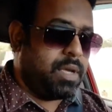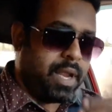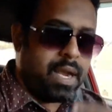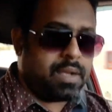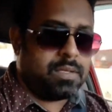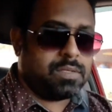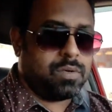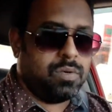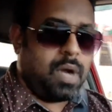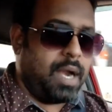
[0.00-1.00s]

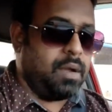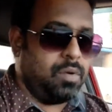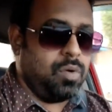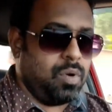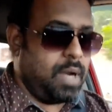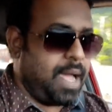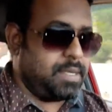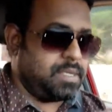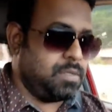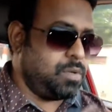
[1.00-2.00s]
க்ரியேட்டர்ஸுக்கும் அண்டு கூகுள்
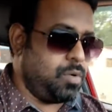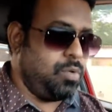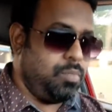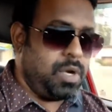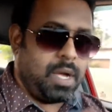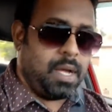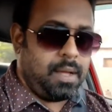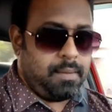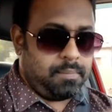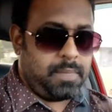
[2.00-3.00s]
ஆட்ஸன்ஸுக்கும்
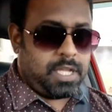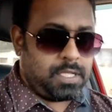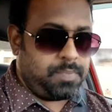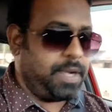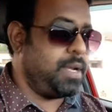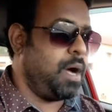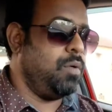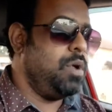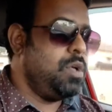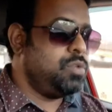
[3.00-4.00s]
ஸ்பிட்
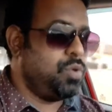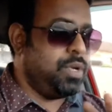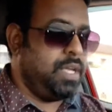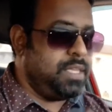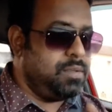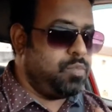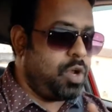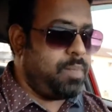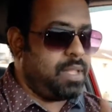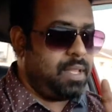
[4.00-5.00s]
ஆகும் ஸோ இது
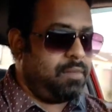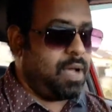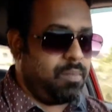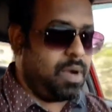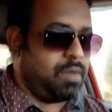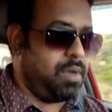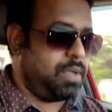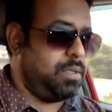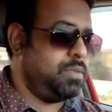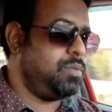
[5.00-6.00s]
மூலமாக தான் வருமானம்
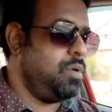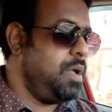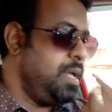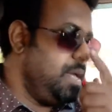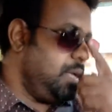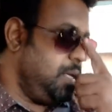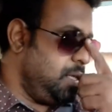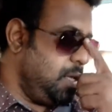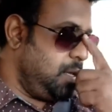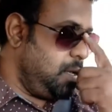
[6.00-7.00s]
வருது ஸோ
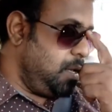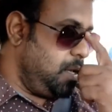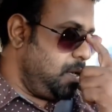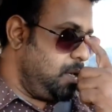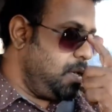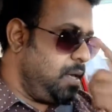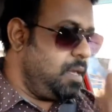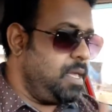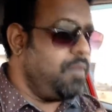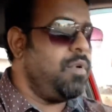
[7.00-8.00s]
இது
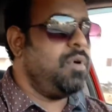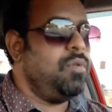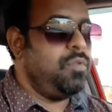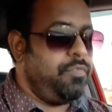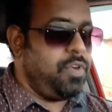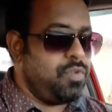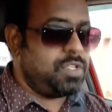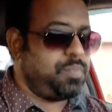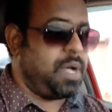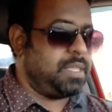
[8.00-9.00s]
எவ்வளோ
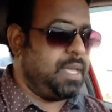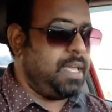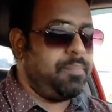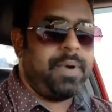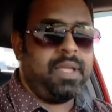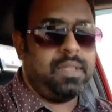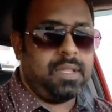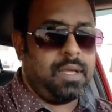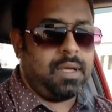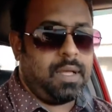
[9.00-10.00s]
வியூவர்ஸ் பார்த்தா எப்படி இந்த